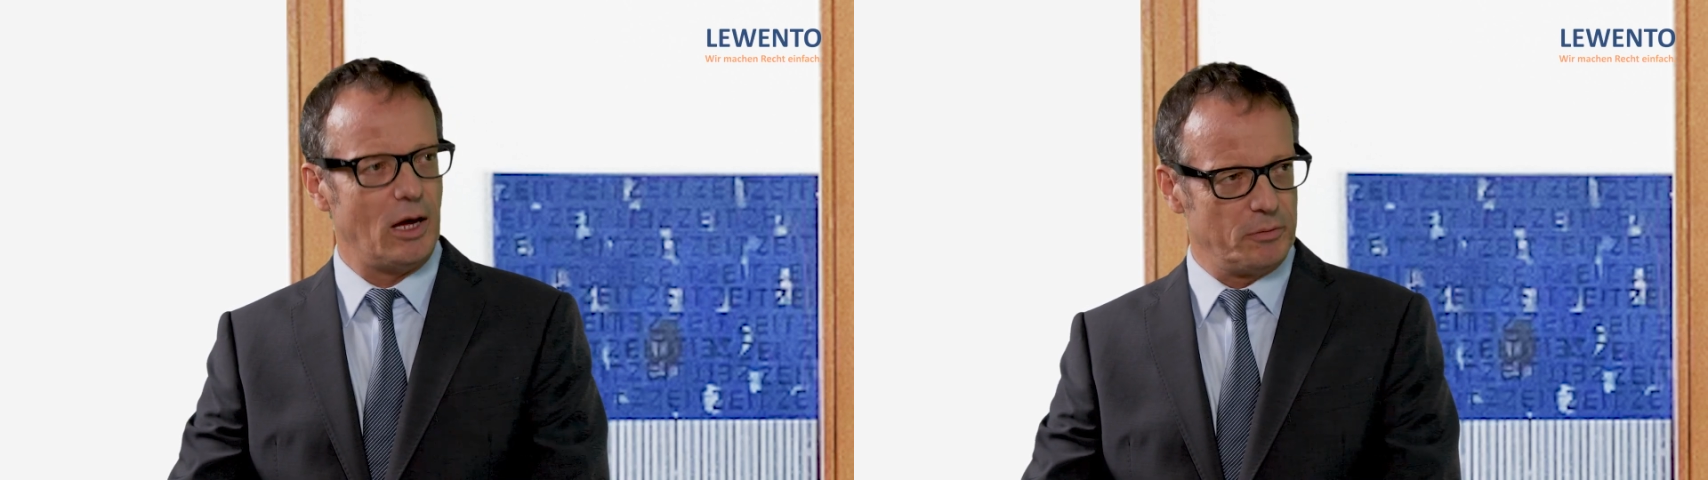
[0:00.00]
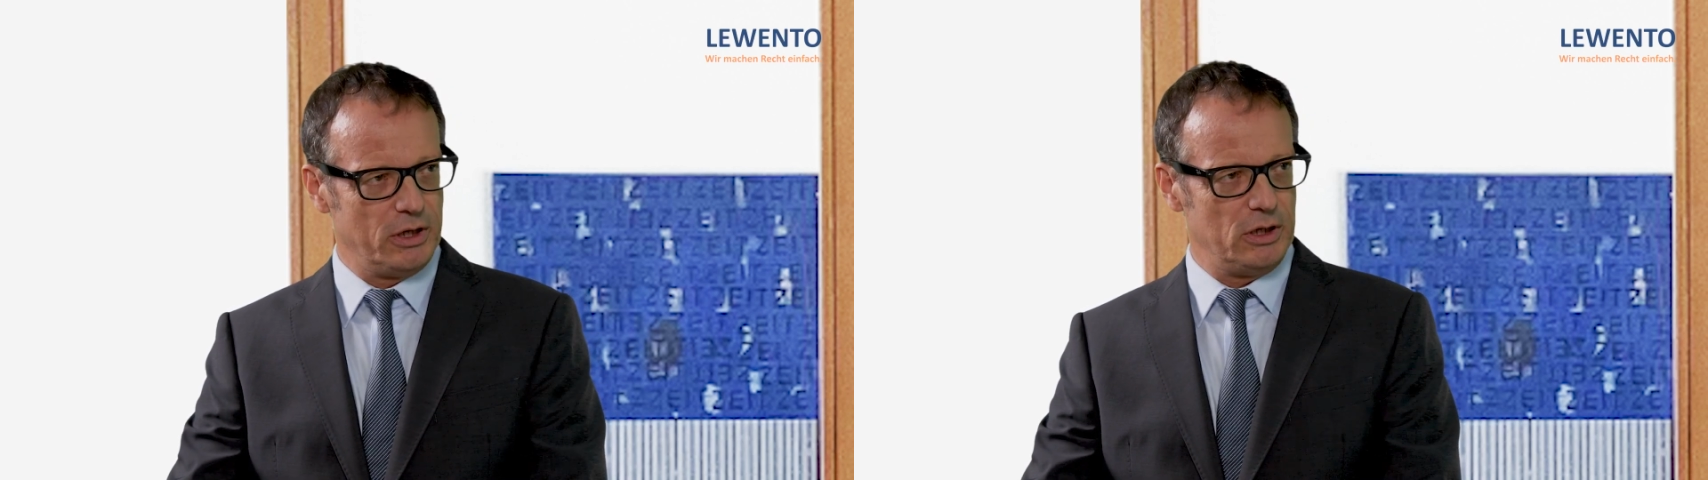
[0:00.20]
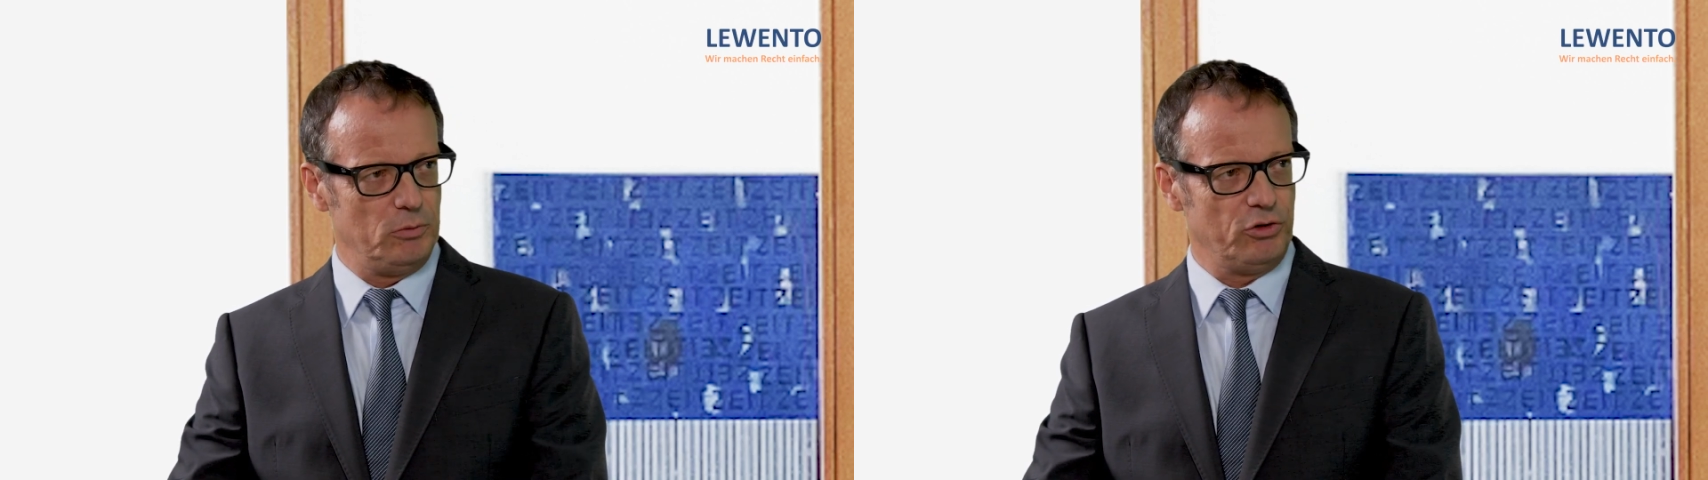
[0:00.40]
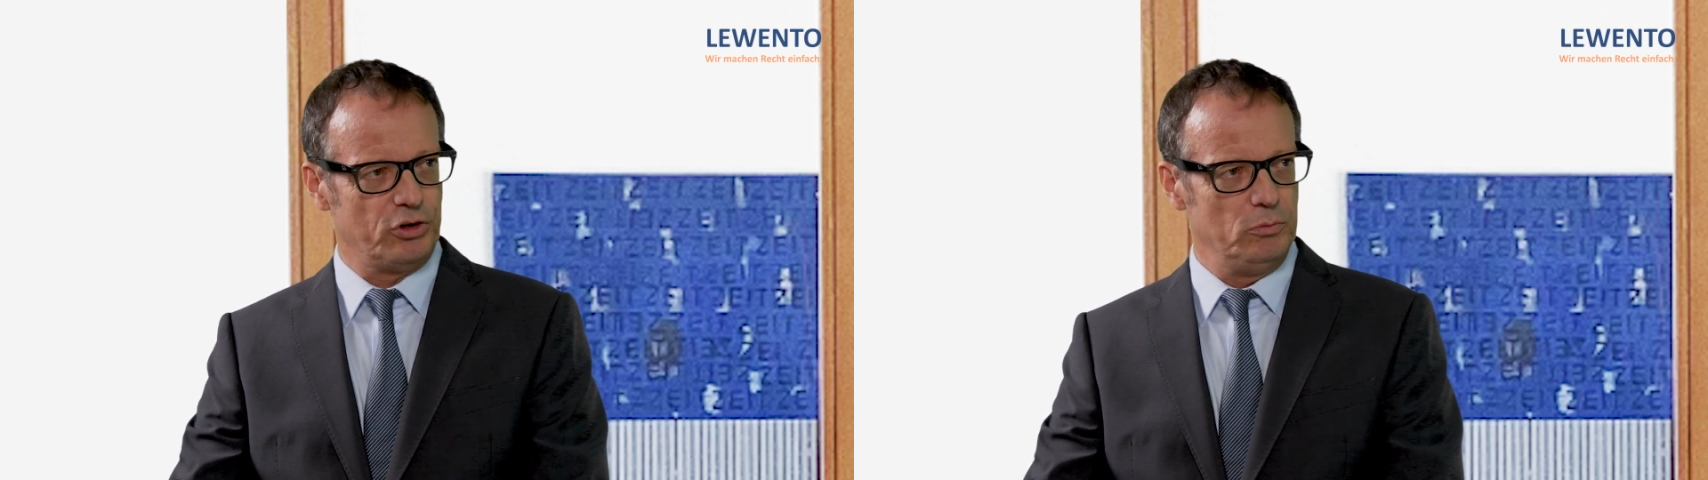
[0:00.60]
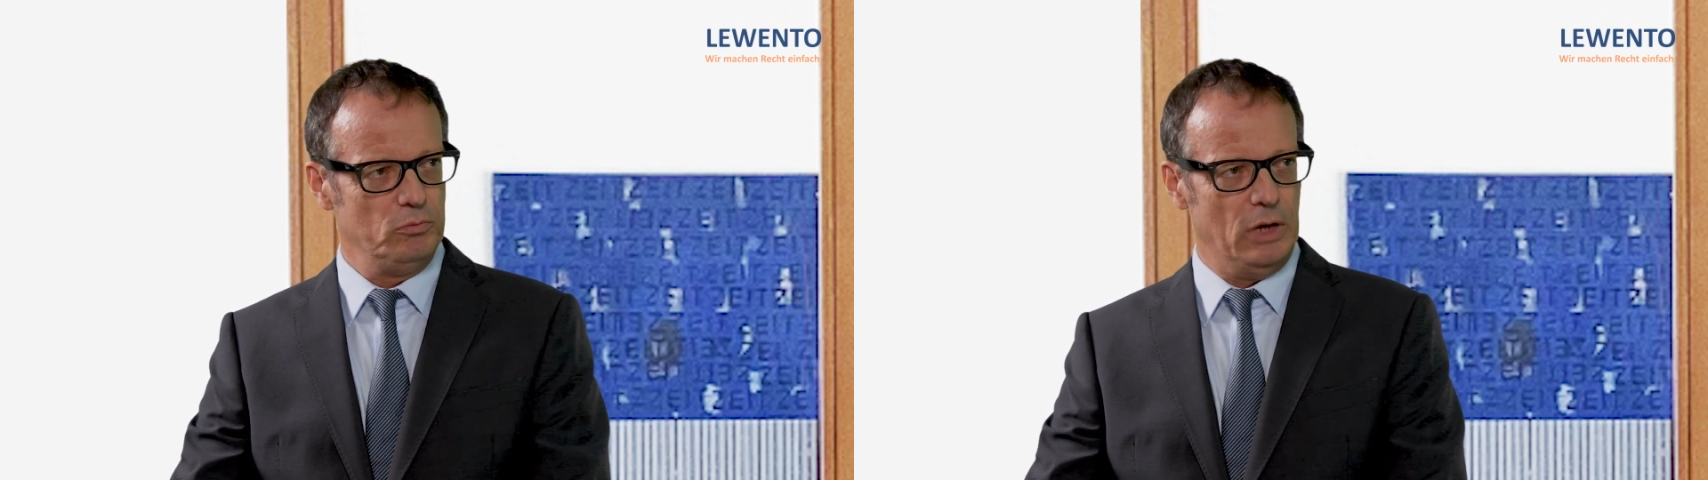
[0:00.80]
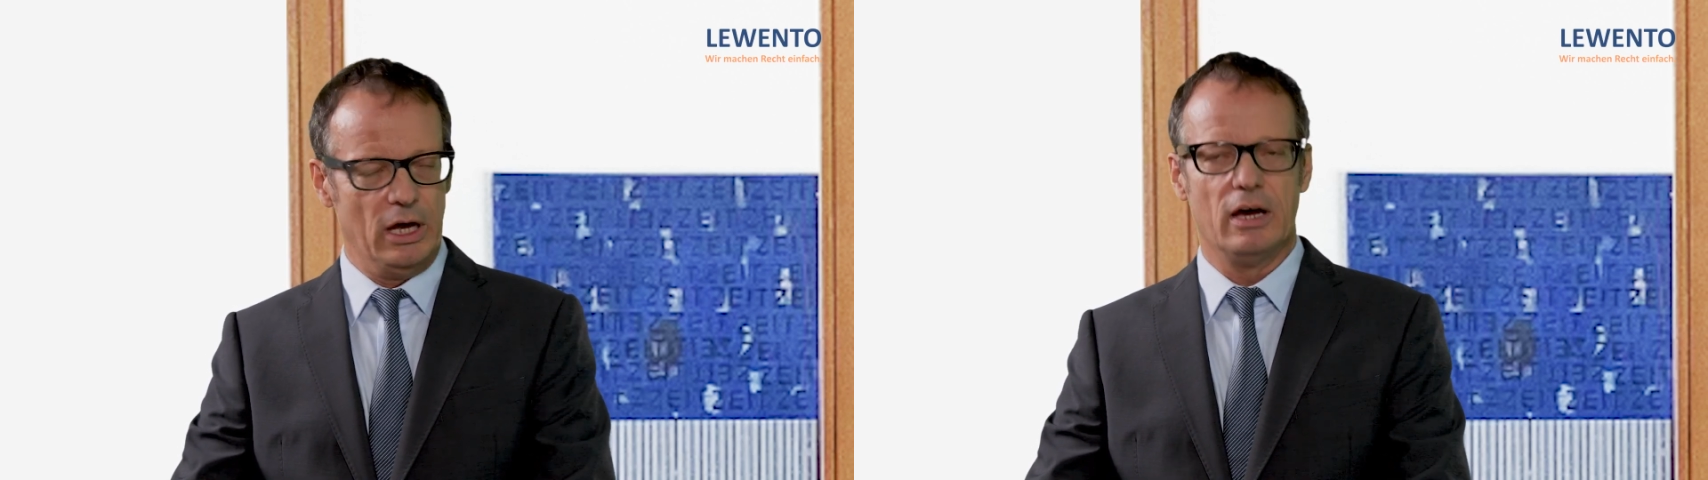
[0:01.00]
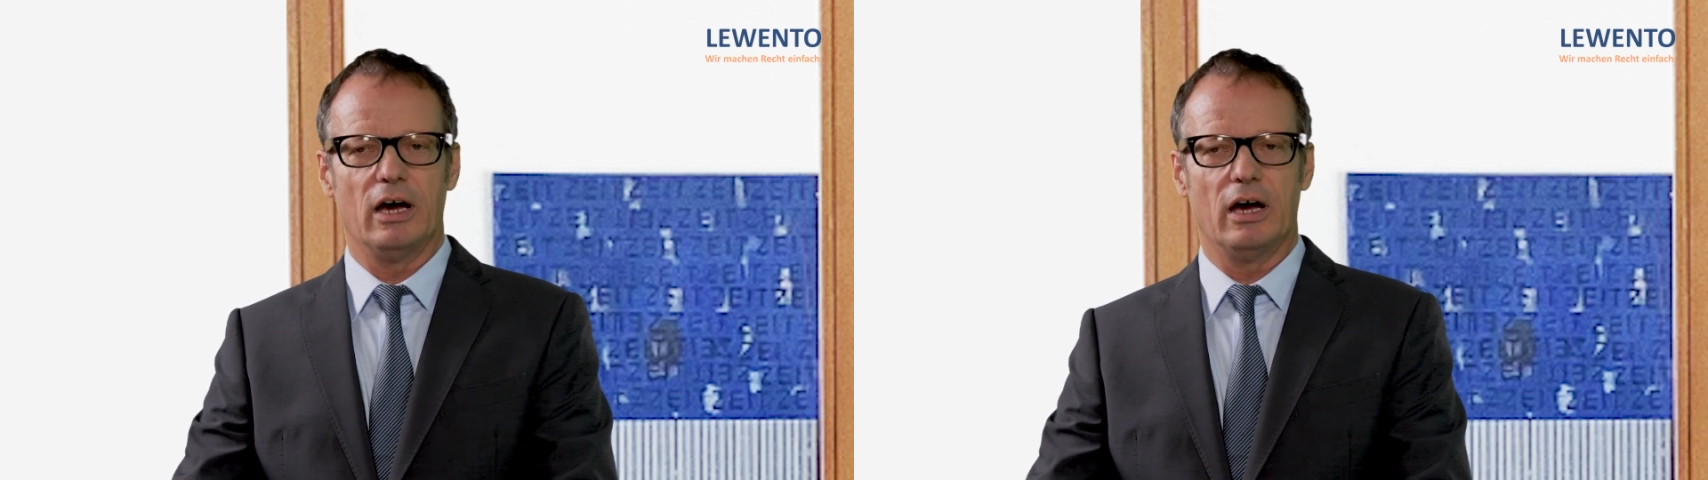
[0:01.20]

abgegebenen Stimmen.